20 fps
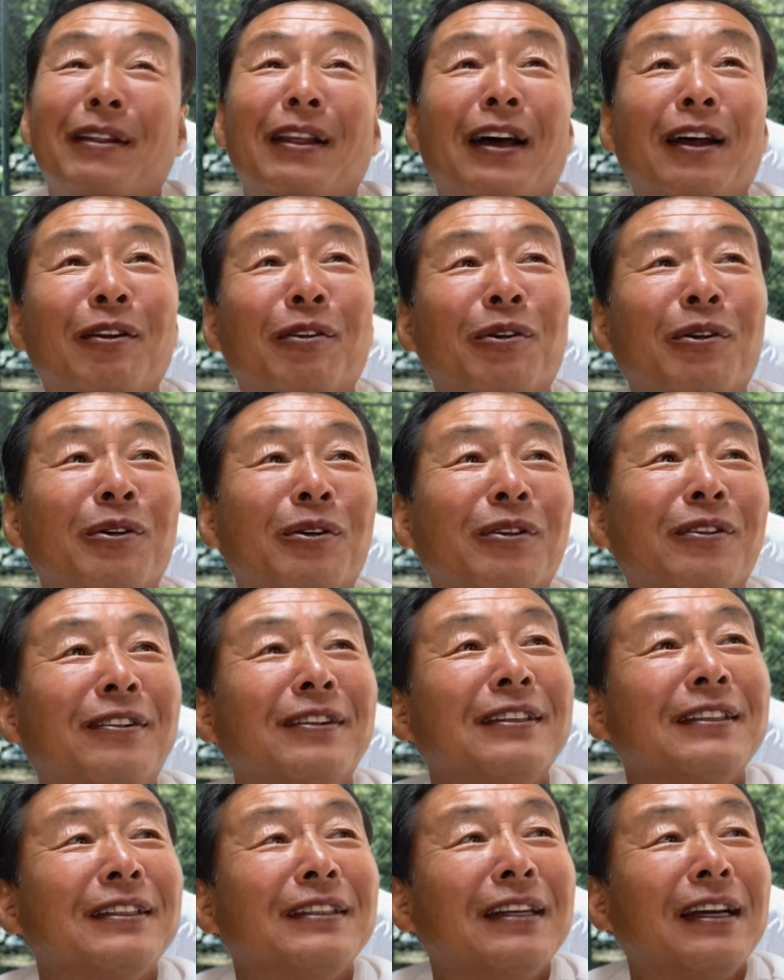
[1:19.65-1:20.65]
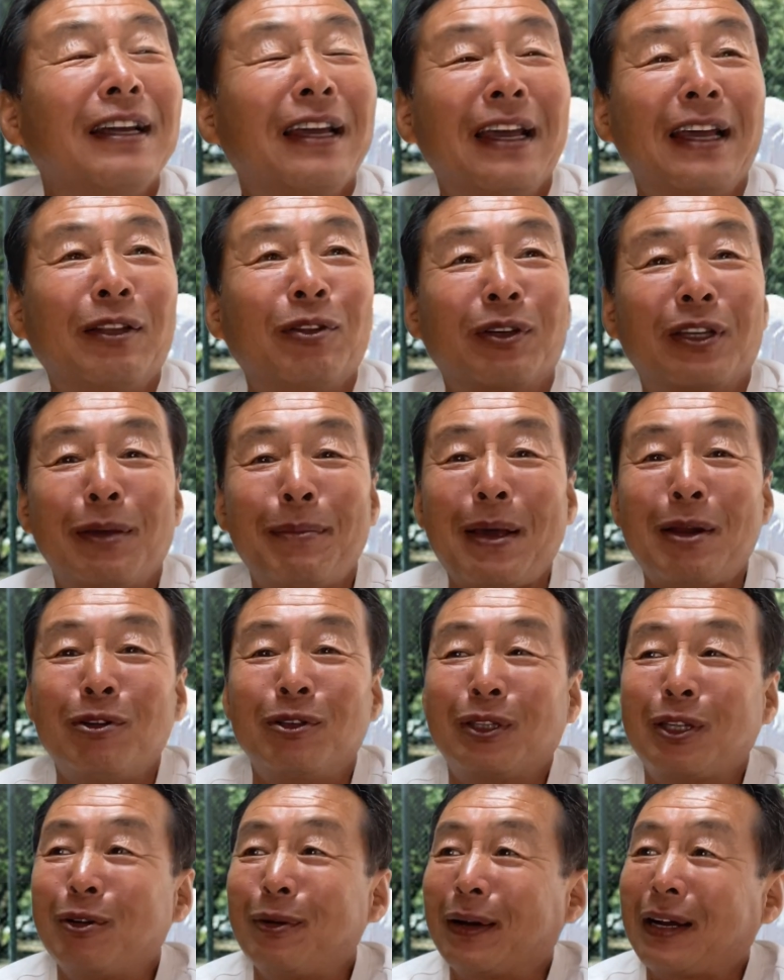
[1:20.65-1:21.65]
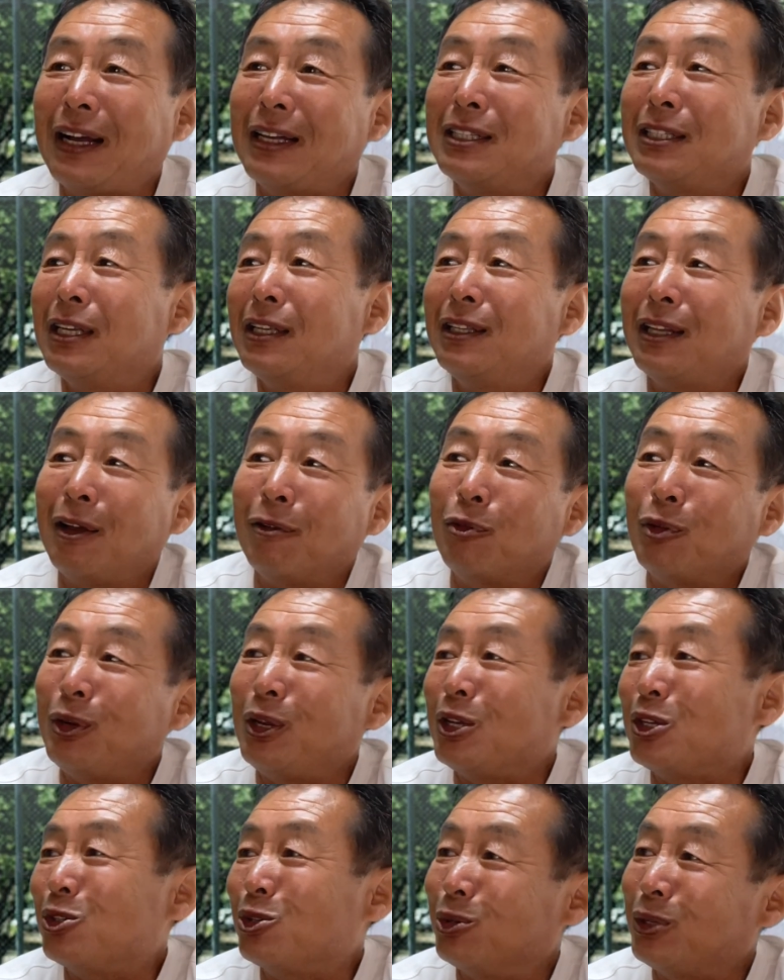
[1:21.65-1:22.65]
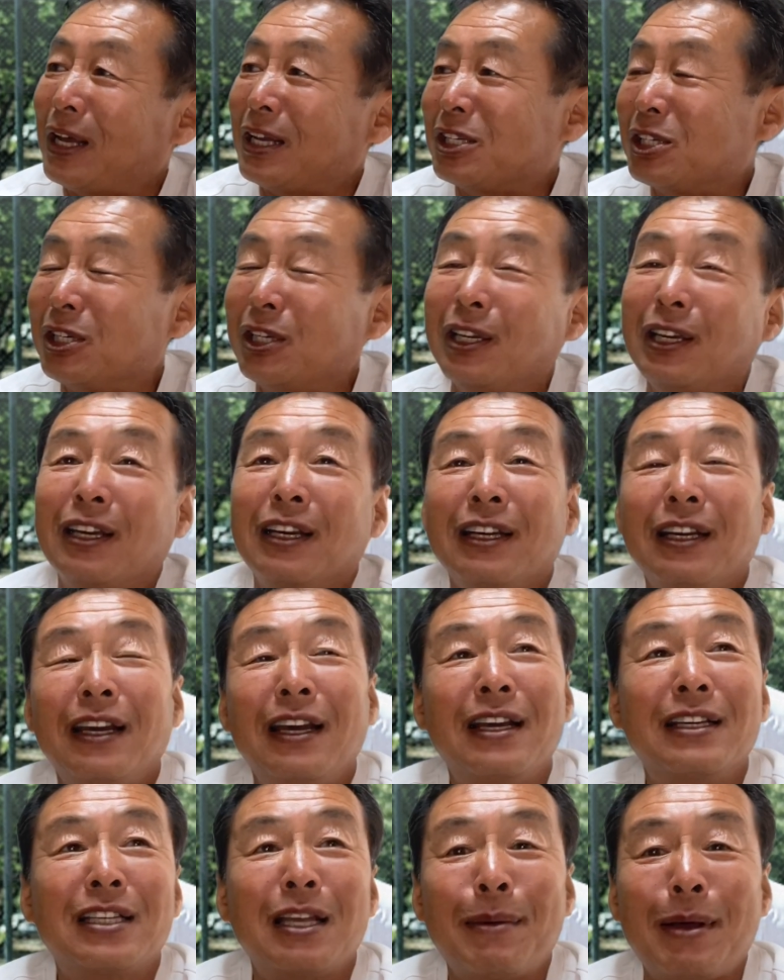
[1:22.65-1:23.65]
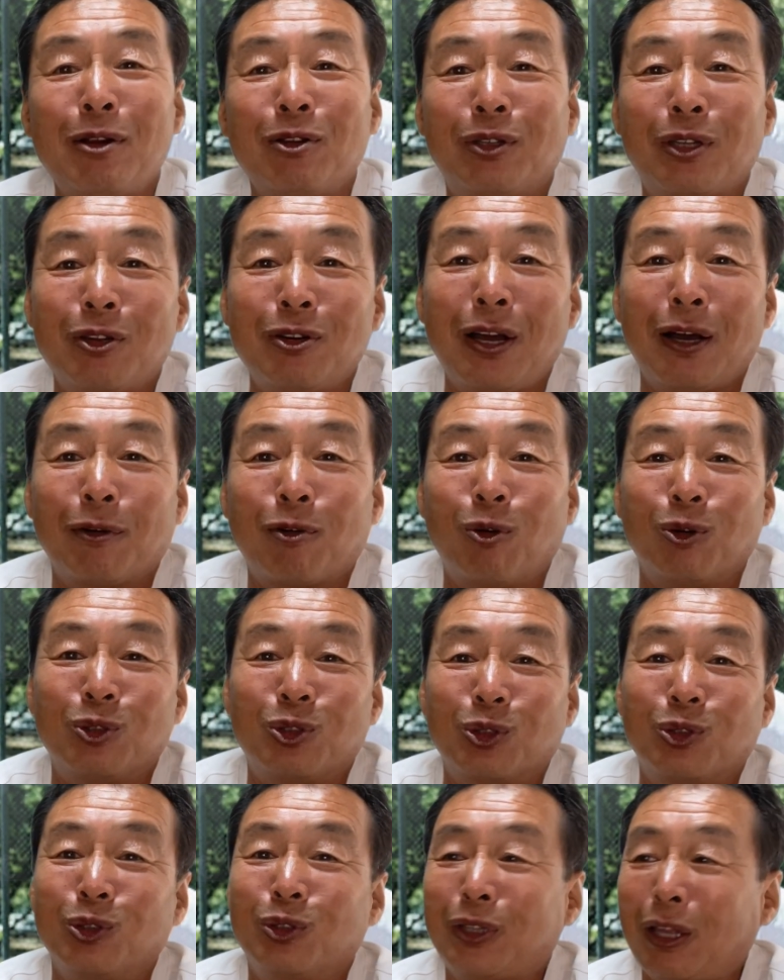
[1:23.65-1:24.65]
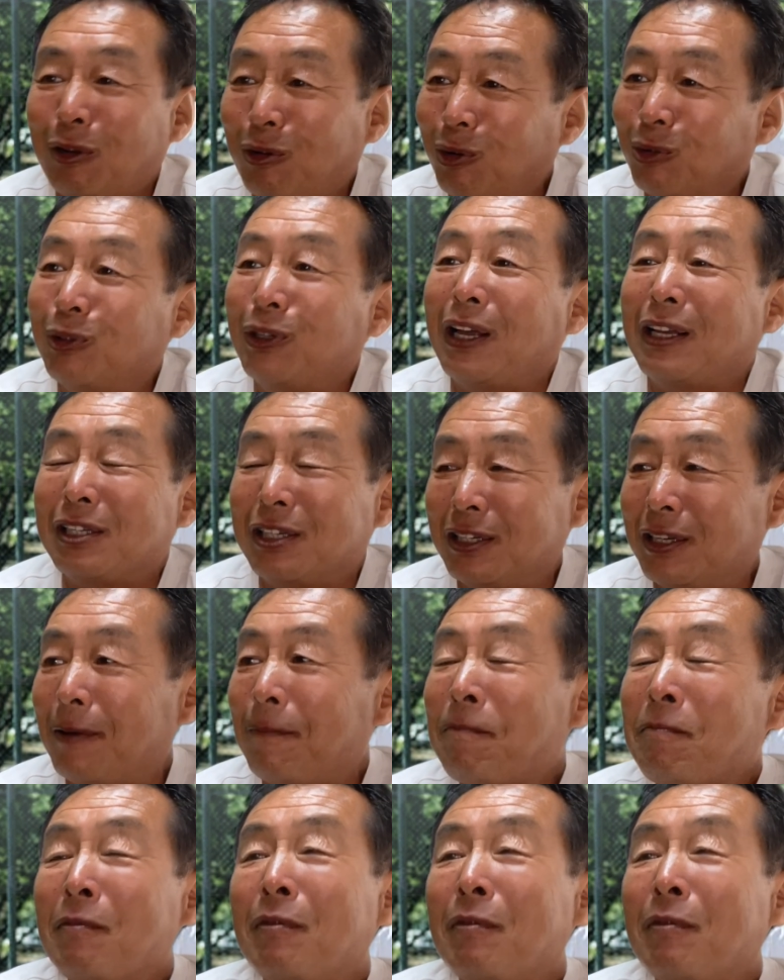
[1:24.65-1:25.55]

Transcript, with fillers: あの、えっ、ー、と、決めるっていうのは完全なフィニッシュだし、え攻めるっていうのはこう作っていくことだし、